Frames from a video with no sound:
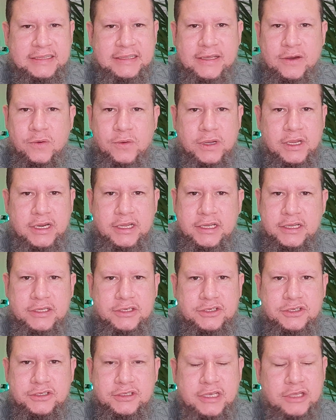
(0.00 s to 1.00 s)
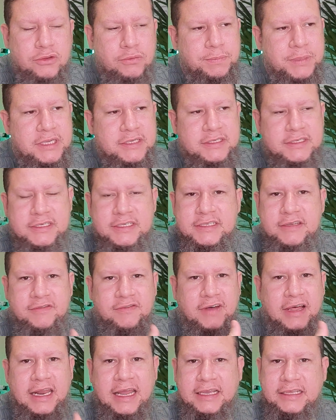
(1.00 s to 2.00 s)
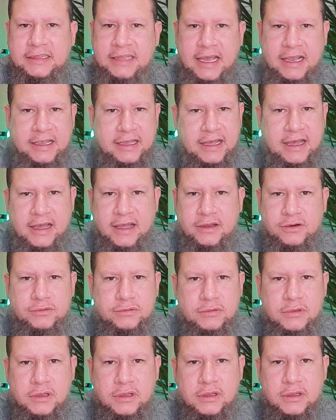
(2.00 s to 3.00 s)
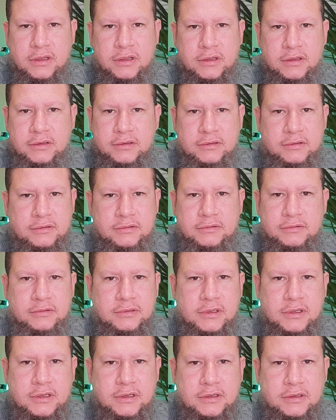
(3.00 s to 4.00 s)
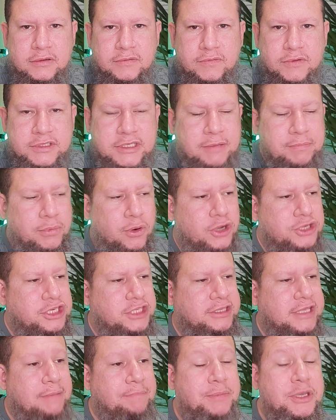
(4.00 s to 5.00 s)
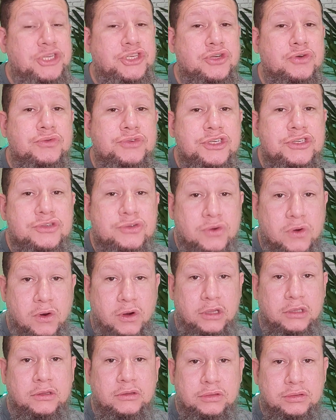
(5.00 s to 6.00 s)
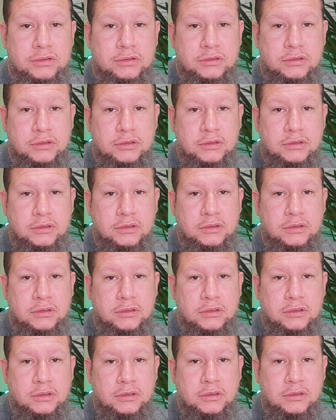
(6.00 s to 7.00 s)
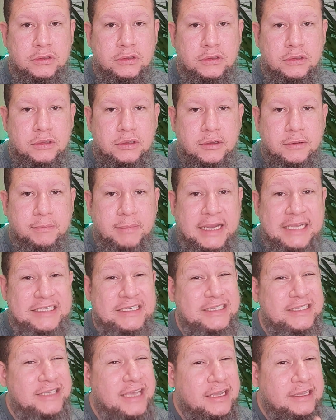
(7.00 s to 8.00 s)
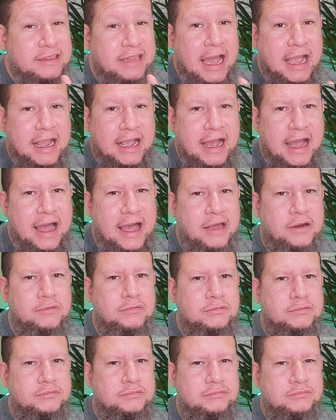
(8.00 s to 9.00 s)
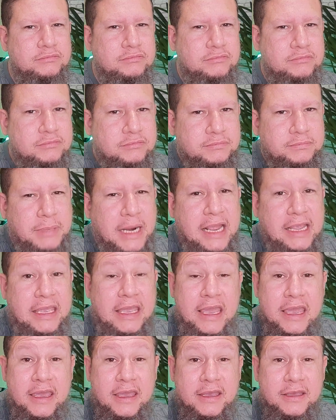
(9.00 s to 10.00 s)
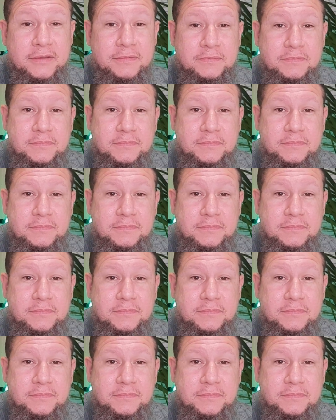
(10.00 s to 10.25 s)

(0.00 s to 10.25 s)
tão grande, você não precisa falar que tá caro. Você pode até pedir um desconto. Mas dizer que tá caro, para quê?